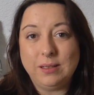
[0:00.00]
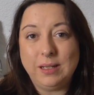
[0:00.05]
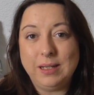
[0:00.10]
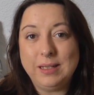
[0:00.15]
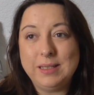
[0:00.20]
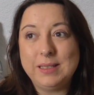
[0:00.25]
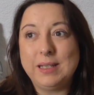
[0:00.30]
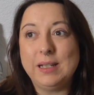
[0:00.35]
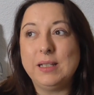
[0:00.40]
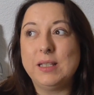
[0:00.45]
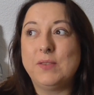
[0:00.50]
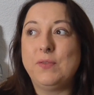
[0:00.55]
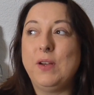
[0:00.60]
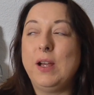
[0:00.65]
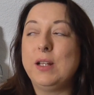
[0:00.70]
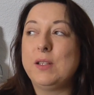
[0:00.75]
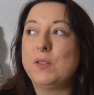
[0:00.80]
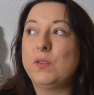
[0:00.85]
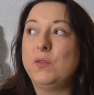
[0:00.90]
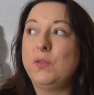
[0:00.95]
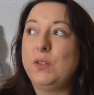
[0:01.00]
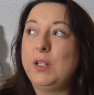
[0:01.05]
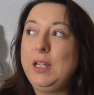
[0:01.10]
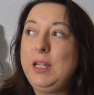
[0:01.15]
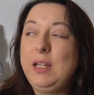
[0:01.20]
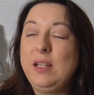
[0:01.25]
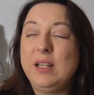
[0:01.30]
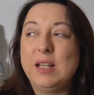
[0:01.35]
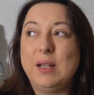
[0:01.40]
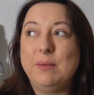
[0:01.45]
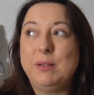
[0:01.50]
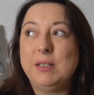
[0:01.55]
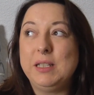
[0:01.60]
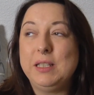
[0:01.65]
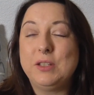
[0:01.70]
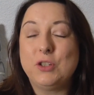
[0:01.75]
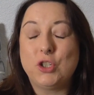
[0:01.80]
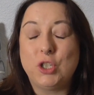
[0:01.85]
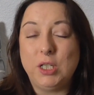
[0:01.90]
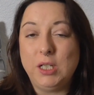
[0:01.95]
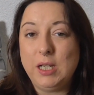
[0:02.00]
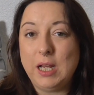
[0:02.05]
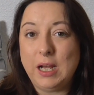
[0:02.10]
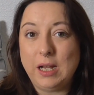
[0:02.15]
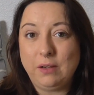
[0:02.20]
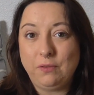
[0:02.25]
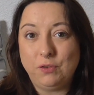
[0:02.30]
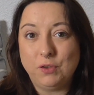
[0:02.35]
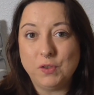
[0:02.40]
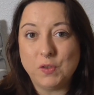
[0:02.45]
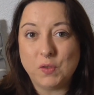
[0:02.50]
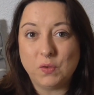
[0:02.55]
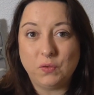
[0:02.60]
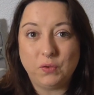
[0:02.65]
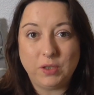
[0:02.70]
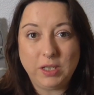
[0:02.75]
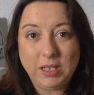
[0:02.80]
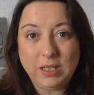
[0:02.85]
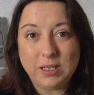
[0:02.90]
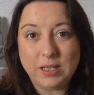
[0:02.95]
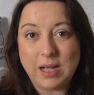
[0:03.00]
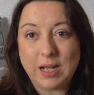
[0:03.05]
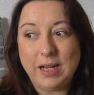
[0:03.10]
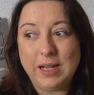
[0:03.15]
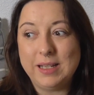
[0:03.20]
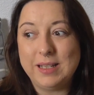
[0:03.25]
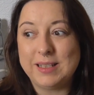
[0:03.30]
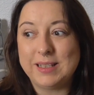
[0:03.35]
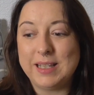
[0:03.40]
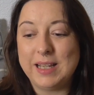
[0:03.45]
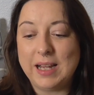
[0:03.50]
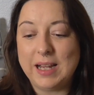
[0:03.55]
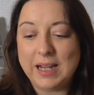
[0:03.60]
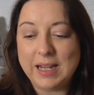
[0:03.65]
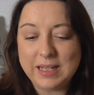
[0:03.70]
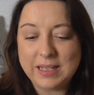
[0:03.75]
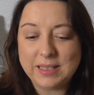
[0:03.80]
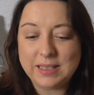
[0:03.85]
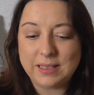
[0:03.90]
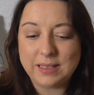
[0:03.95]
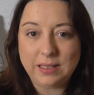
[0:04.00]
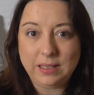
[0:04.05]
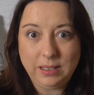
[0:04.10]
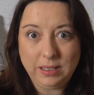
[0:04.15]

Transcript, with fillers: Er ist dann zwar zufrieden, aber diese stille Art von Zufriedenheit zerreißt